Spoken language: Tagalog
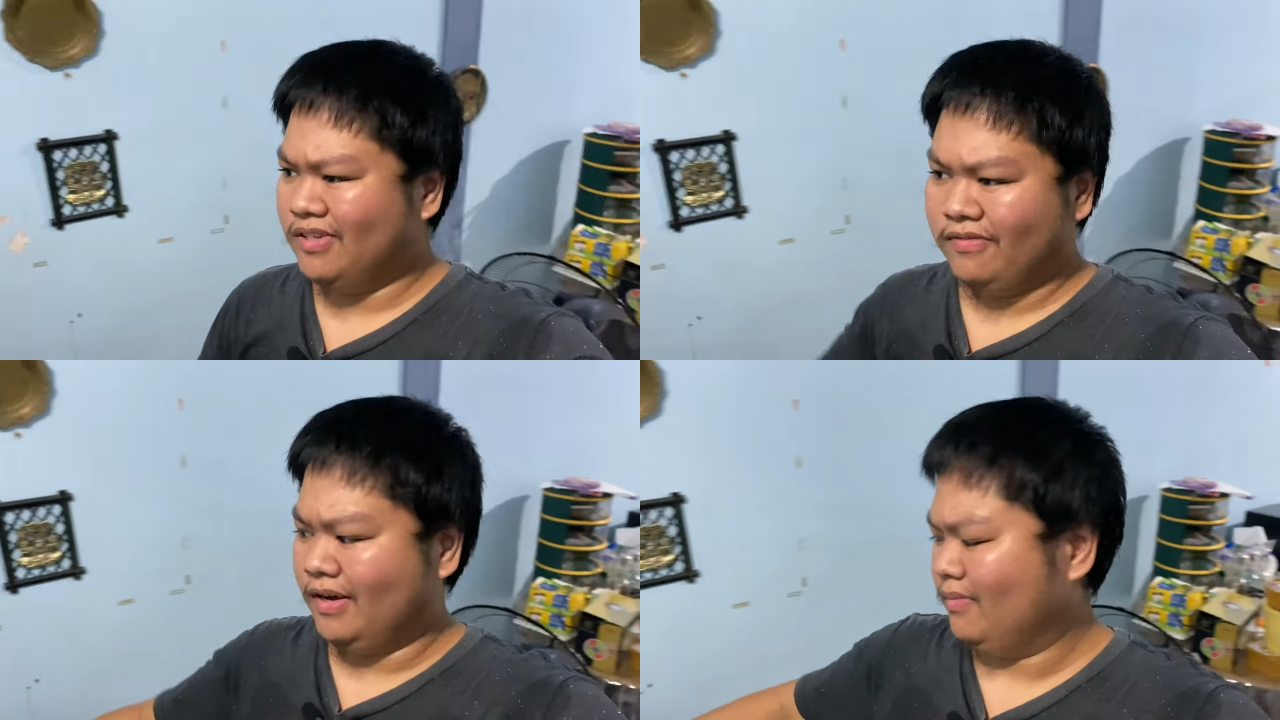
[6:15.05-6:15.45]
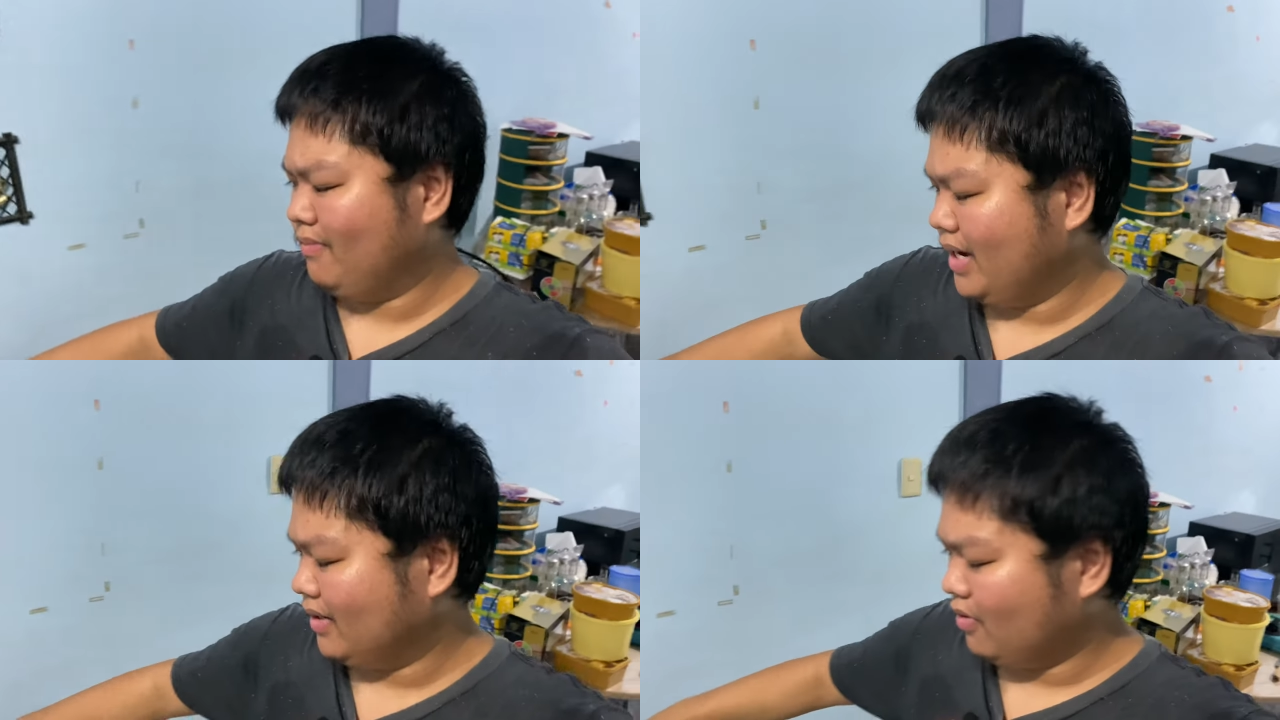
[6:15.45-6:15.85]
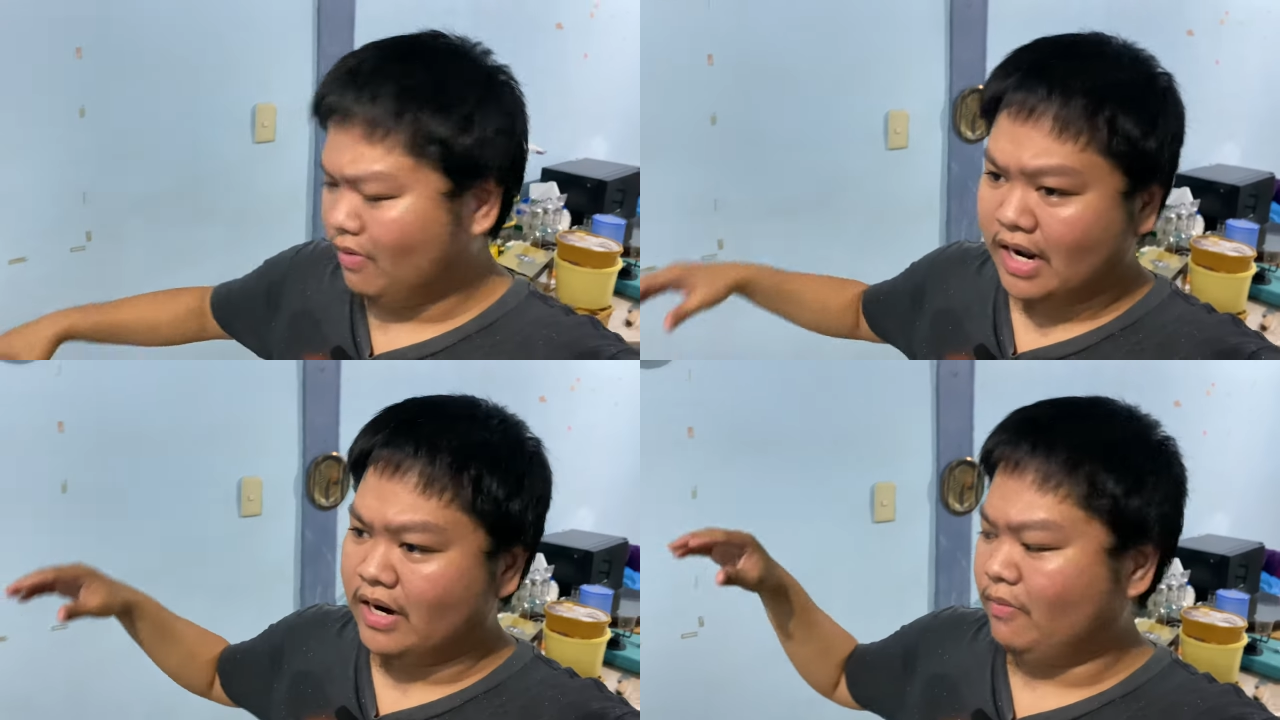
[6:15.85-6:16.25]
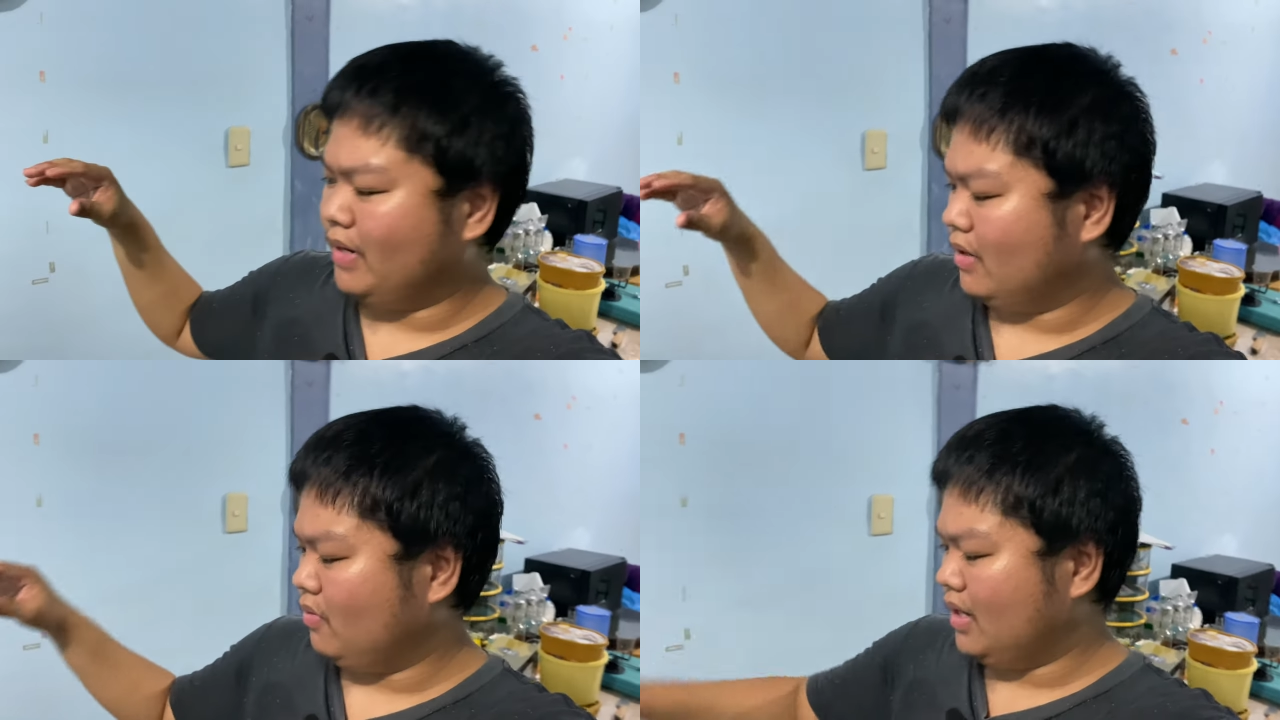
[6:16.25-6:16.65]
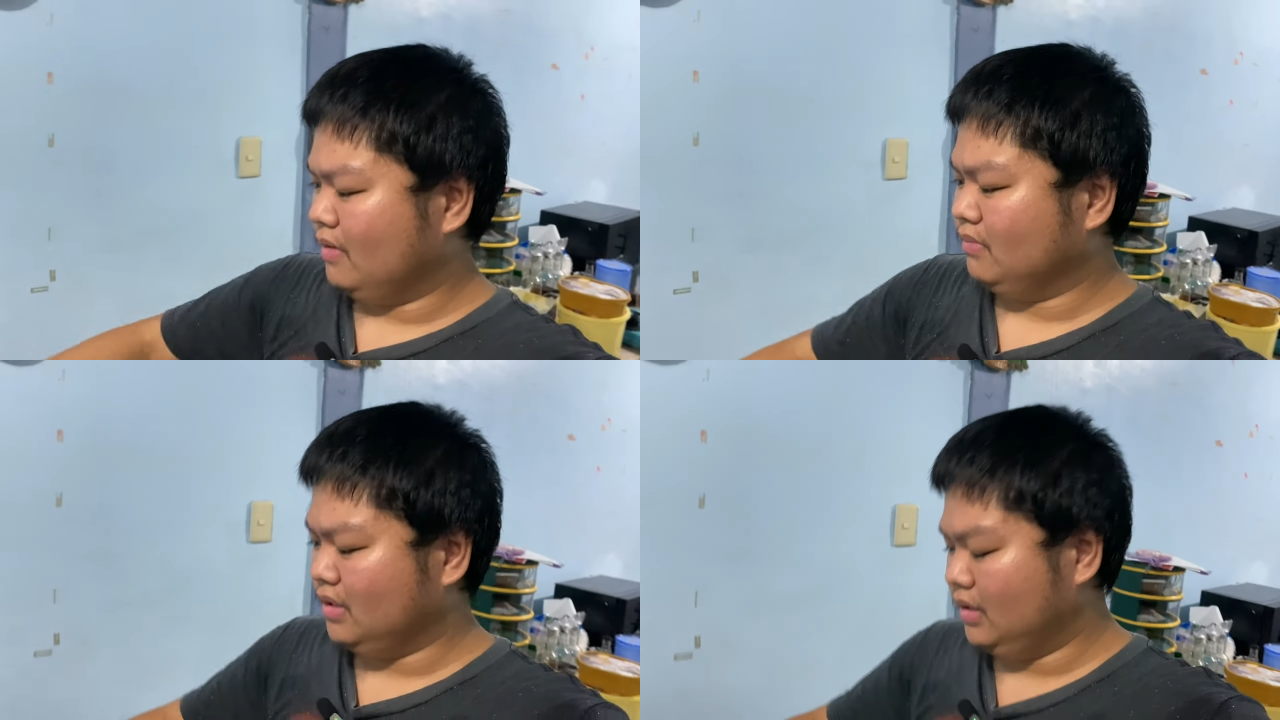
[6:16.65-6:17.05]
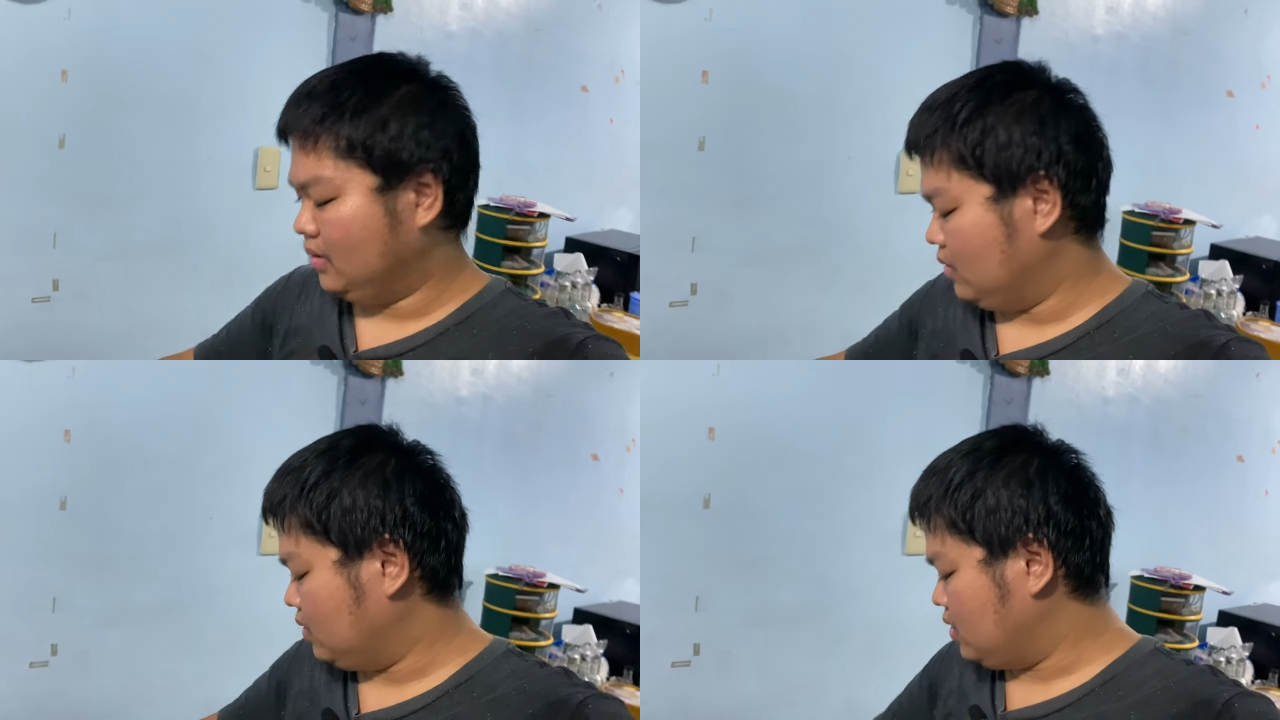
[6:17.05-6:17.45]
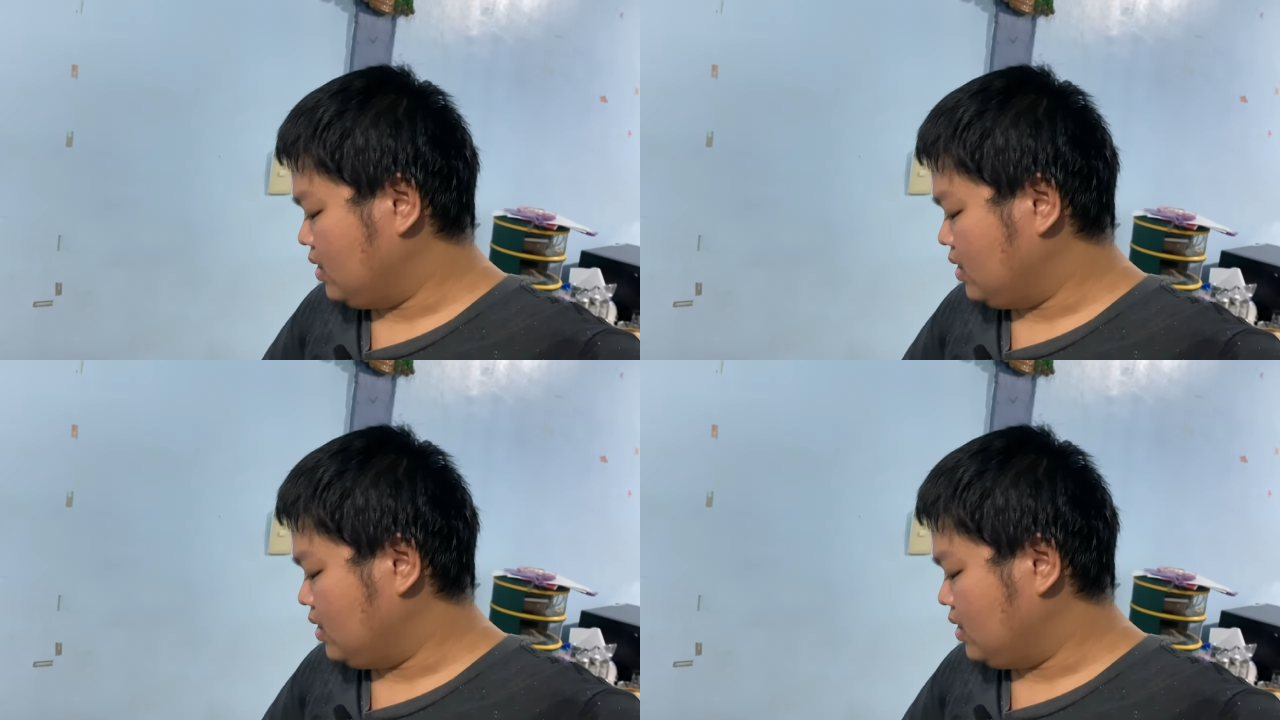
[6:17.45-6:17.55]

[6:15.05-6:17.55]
sa fat bike or wala naman akong alam dito.